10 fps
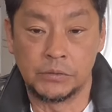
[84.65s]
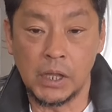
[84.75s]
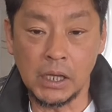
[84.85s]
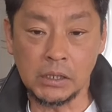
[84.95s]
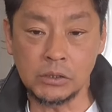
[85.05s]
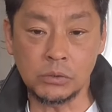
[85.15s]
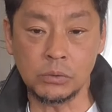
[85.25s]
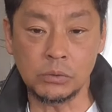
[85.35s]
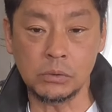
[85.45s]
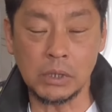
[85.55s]
内
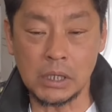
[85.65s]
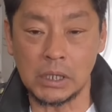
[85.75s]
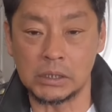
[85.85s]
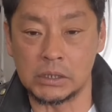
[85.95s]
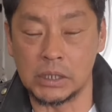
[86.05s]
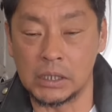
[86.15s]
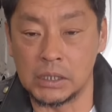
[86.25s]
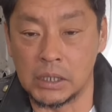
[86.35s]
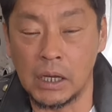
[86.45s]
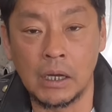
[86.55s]
臓の中に
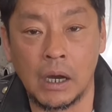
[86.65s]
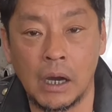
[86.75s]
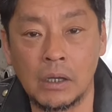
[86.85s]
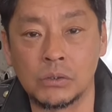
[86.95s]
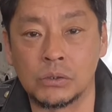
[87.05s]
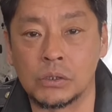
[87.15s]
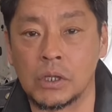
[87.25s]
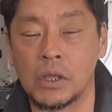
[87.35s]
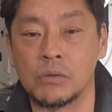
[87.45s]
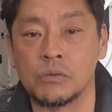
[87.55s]
何かがあ
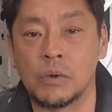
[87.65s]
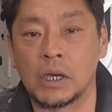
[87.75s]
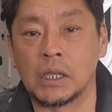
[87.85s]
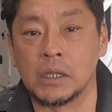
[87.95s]
るっていうわけ